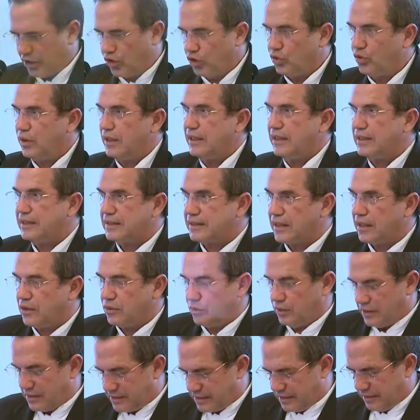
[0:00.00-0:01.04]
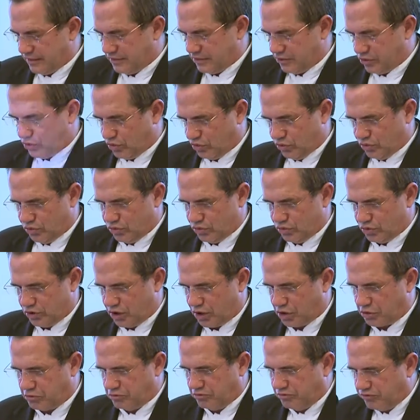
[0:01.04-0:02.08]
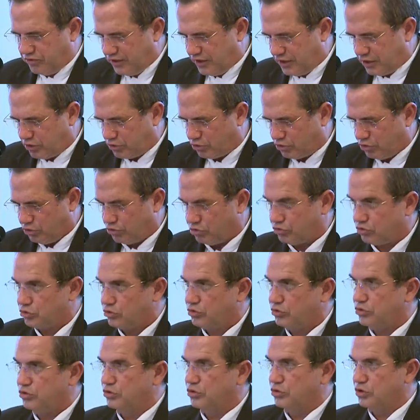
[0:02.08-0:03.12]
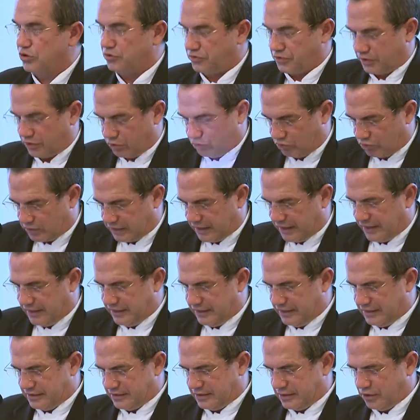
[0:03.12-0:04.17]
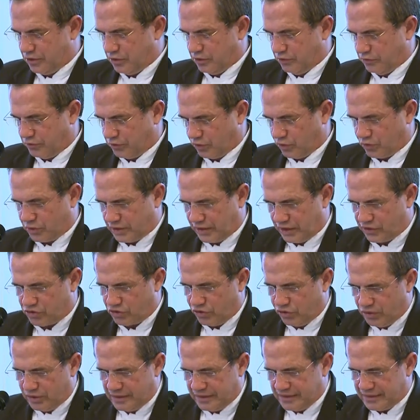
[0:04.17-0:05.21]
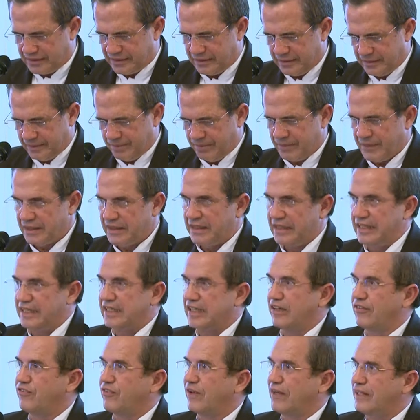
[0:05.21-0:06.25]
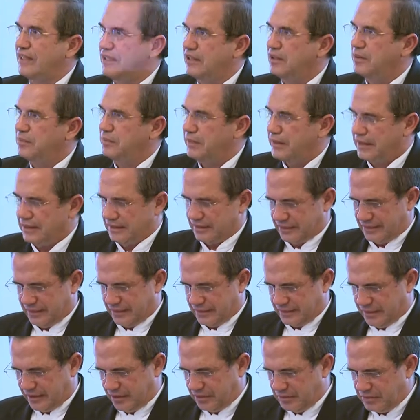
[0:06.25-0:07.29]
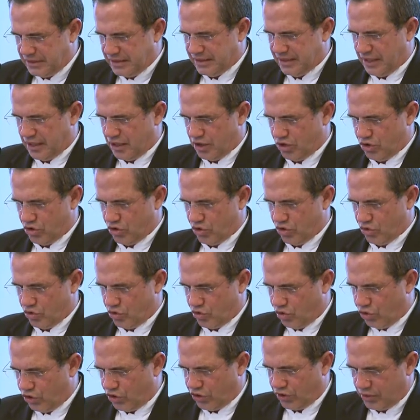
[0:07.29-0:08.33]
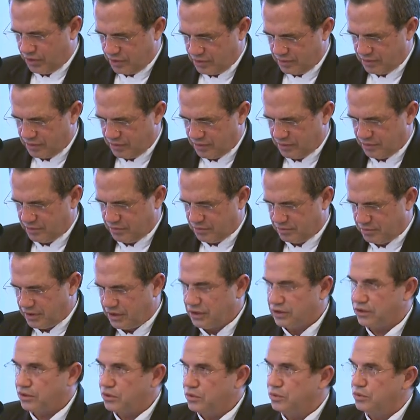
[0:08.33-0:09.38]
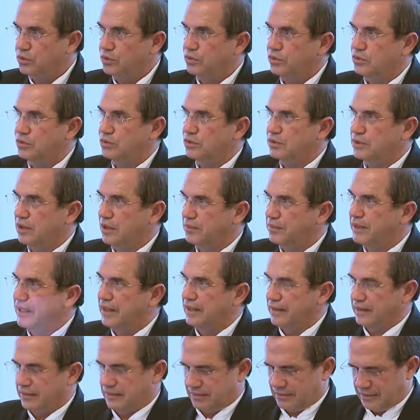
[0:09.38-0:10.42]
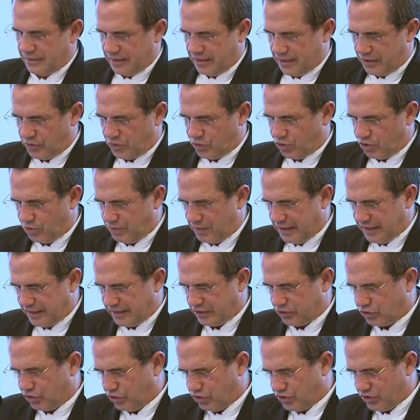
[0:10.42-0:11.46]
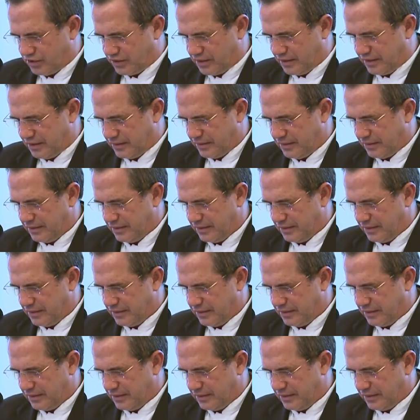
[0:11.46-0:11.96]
no ha estado exento de conflictos, dificultades, frustraciones y que felizmente termina hoy, 21 de abril del año 2014,